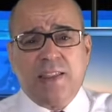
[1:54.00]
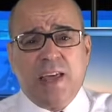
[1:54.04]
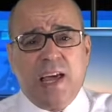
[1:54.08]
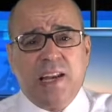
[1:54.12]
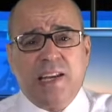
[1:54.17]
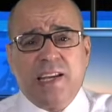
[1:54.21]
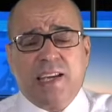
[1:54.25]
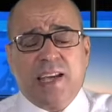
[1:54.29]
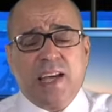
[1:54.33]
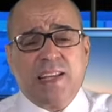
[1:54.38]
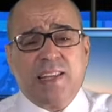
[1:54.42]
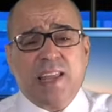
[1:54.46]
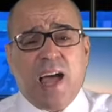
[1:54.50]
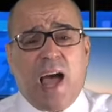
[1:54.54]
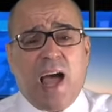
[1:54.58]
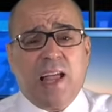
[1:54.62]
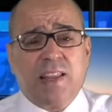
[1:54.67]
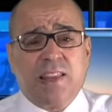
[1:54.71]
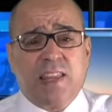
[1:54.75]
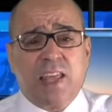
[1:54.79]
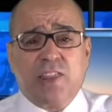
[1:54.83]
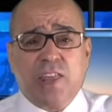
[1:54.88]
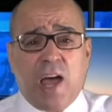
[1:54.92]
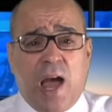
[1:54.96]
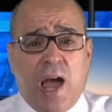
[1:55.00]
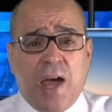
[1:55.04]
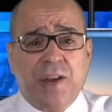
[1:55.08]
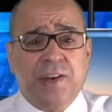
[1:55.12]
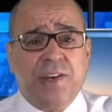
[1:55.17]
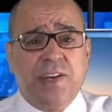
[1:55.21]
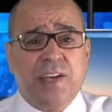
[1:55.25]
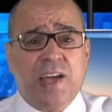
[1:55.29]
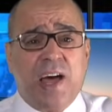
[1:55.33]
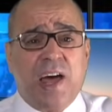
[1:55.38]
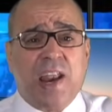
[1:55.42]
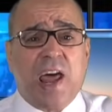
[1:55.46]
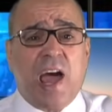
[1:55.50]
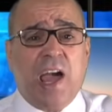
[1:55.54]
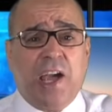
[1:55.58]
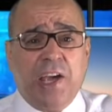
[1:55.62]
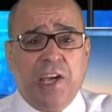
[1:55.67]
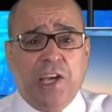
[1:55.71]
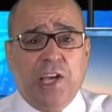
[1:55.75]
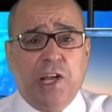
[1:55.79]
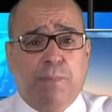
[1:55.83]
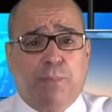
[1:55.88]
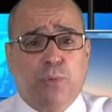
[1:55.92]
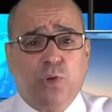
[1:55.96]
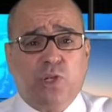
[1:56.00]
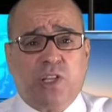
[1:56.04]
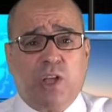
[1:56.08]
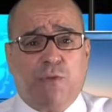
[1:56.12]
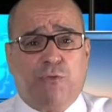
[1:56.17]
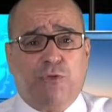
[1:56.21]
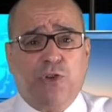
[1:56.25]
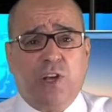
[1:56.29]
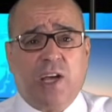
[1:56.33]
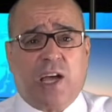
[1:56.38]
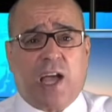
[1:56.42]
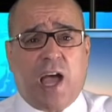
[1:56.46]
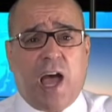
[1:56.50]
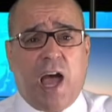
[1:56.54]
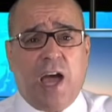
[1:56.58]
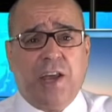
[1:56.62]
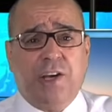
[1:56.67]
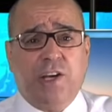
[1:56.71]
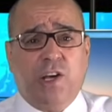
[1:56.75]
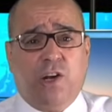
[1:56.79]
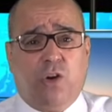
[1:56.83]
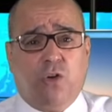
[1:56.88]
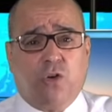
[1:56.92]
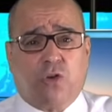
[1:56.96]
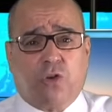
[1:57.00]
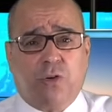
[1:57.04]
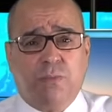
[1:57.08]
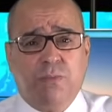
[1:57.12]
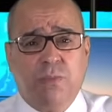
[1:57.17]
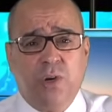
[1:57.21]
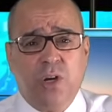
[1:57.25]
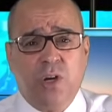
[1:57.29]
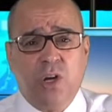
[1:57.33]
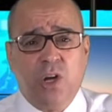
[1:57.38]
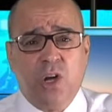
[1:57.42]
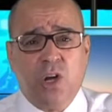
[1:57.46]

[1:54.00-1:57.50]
ذلك تحدث عن رحيل بوتفليقه عن الحكم